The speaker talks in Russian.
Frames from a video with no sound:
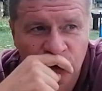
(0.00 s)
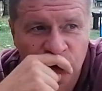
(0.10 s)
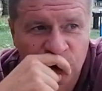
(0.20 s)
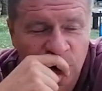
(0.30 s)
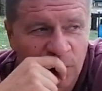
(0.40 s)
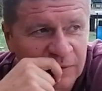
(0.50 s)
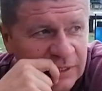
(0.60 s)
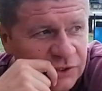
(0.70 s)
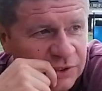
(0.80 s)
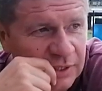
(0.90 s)
Тут снова
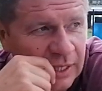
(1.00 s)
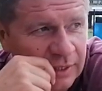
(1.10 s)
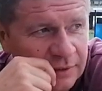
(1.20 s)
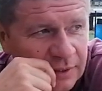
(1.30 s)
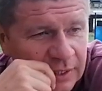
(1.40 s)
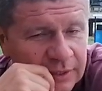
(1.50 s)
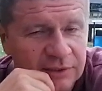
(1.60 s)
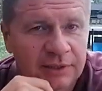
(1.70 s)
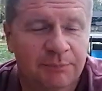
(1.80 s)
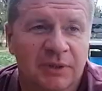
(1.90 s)
начинает,
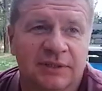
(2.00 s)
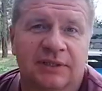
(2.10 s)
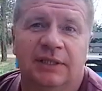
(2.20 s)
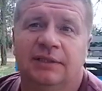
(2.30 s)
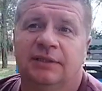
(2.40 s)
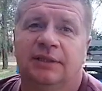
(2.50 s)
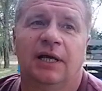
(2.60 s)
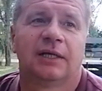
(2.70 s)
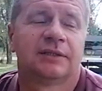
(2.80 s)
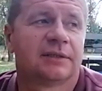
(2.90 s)
конечно,
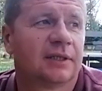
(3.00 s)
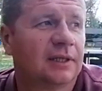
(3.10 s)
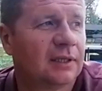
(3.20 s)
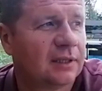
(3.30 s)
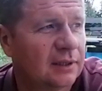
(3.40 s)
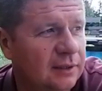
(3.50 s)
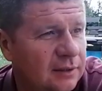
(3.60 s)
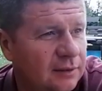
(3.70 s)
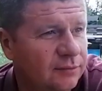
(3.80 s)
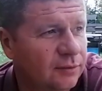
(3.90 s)
подсоединяться,
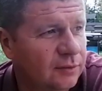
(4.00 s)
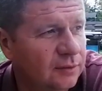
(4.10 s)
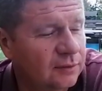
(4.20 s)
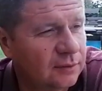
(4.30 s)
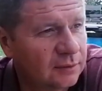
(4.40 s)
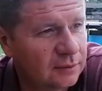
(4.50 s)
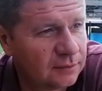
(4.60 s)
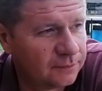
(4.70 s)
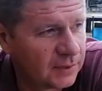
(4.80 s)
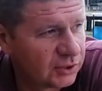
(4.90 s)

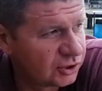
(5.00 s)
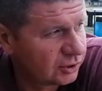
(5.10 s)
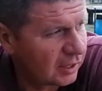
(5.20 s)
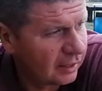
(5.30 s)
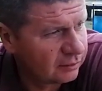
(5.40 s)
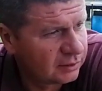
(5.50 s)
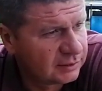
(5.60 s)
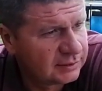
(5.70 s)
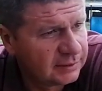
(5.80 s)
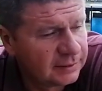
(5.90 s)
э, начинают
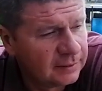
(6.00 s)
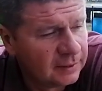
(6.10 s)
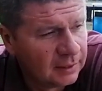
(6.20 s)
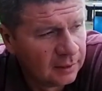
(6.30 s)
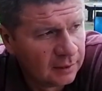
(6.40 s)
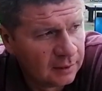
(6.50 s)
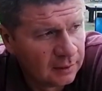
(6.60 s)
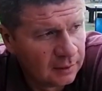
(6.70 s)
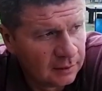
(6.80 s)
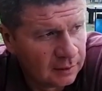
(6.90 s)
идти
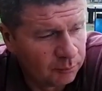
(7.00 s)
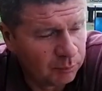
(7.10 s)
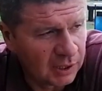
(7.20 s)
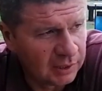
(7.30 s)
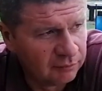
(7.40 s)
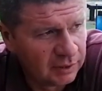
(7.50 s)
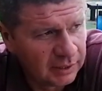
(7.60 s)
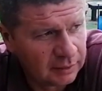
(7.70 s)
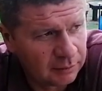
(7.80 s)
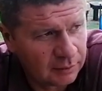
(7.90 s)

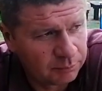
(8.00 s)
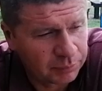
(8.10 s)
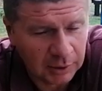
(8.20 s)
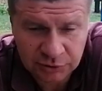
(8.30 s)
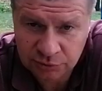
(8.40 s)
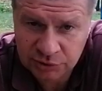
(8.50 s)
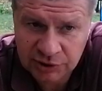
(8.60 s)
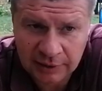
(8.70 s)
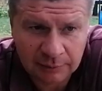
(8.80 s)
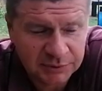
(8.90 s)
болевые э,
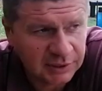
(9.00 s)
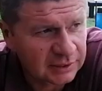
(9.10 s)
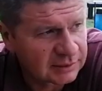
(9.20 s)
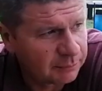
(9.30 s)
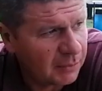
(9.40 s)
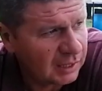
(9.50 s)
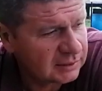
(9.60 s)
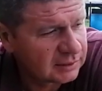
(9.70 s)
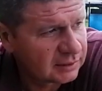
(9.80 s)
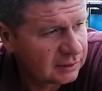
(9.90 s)
ощущения
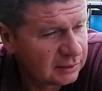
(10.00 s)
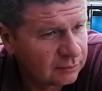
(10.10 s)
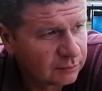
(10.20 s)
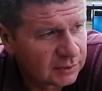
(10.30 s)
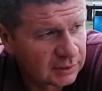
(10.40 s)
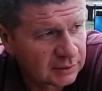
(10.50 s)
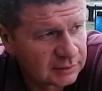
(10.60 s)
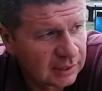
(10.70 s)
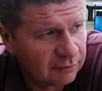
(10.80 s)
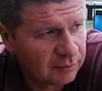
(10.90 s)
психосоматики, вот это
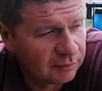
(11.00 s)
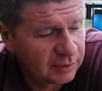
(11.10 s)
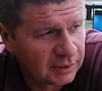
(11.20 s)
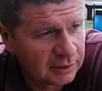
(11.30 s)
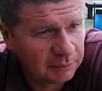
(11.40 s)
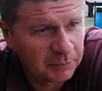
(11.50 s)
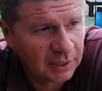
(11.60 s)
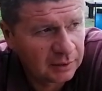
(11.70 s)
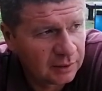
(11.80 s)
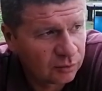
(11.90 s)
сдавливание не
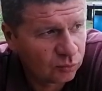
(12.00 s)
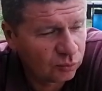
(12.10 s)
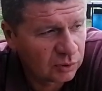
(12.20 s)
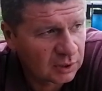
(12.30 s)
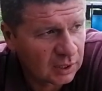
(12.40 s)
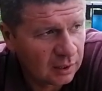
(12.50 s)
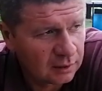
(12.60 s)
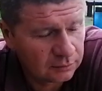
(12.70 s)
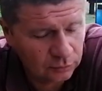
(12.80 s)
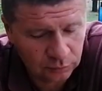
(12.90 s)
менее рук.
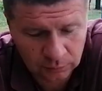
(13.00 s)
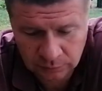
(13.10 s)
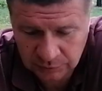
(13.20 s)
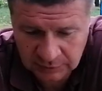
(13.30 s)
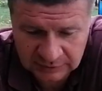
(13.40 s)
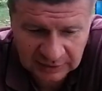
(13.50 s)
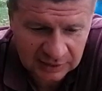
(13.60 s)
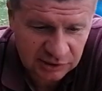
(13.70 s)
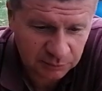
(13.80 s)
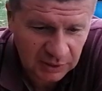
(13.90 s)
Ну,
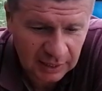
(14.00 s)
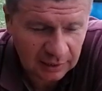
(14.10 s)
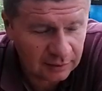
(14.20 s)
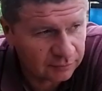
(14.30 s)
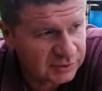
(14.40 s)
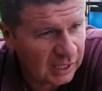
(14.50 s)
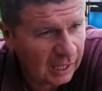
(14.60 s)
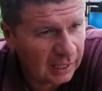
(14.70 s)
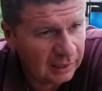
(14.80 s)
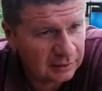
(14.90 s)
скажем так,
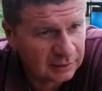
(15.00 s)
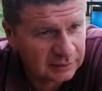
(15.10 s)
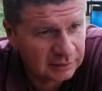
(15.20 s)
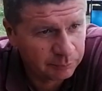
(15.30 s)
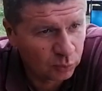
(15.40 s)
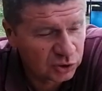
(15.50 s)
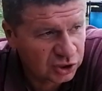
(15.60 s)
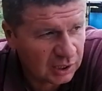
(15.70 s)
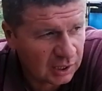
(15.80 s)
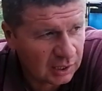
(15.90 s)
вся эта
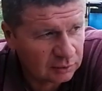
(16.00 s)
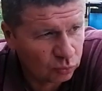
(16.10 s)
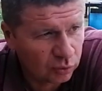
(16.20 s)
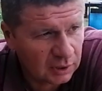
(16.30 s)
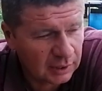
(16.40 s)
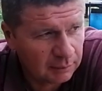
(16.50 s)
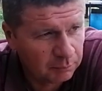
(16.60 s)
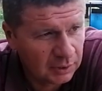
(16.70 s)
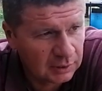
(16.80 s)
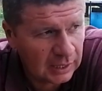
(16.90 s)
цепочка, которая
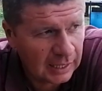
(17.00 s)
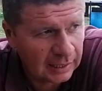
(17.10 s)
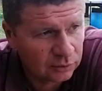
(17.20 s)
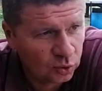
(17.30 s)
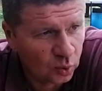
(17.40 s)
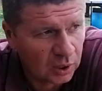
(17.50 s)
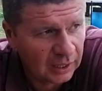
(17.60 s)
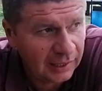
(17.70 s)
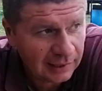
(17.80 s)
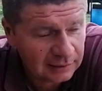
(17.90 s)
была до
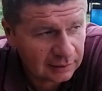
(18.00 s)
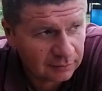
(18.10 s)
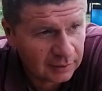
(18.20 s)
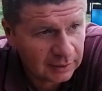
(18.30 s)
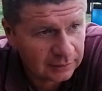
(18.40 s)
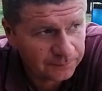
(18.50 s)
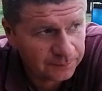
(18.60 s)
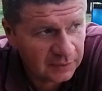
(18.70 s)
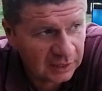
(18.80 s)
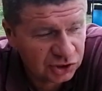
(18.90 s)
этого,
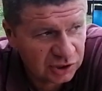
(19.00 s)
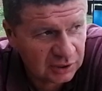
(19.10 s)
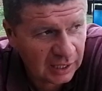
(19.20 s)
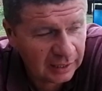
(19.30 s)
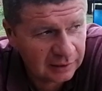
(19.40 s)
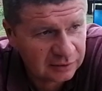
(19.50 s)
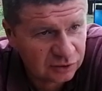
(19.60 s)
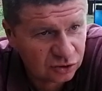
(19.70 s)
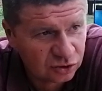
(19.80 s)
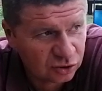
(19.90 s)
начинает
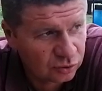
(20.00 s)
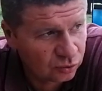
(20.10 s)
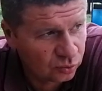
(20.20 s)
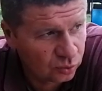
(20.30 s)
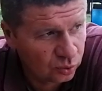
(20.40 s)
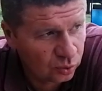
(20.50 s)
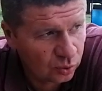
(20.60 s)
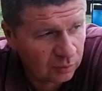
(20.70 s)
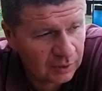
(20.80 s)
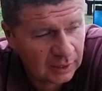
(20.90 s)

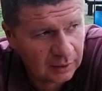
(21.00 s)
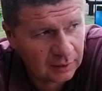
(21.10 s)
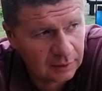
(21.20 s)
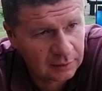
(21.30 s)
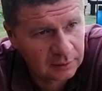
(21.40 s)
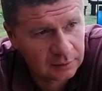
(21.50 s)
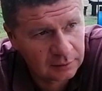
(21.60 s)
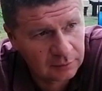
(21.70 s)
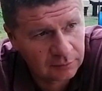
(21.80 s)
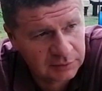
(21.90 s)
снова
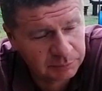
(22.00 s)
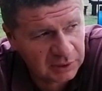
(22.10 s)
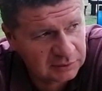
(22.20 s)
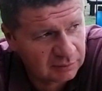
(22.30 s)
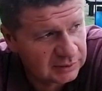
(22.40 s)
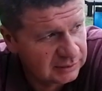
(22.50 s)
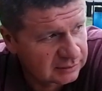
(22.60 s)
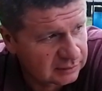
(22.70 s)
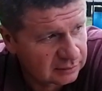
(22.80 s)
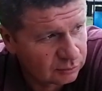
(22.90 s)
э,
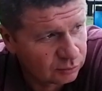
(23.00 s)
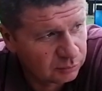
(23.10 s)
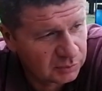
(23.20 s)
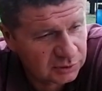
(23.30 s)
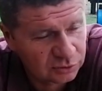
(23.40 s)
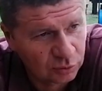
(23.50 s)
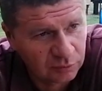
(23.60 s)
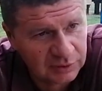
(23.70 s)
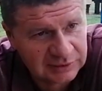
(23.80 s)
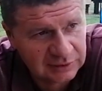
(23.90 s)
воспроизводиться, то бишь с
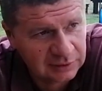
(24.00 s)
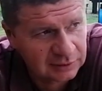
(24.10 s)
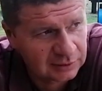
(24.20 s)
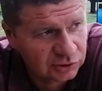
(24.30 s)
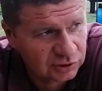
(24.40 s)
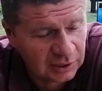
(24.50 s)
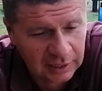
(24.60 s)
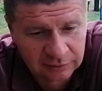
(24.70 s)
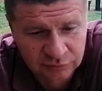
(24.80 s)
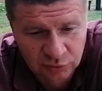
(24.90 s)
новой силой
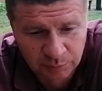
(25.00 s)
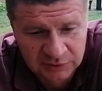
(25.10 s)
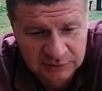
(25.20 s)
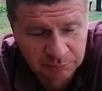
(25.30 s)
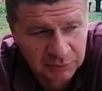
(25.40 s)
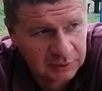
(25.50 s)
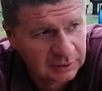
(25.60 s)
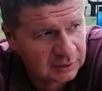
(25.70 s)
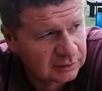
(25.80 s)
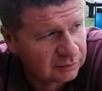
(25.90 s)
начинает все
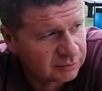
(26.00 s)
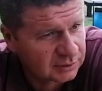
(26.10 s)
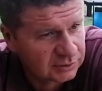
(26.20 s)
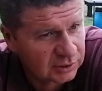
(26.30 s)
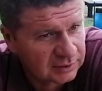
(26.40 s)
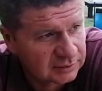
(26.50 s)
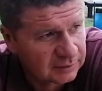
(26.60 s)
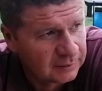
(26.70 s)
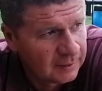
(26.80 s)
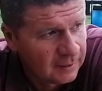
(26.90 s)
постепенно назад возвращаться.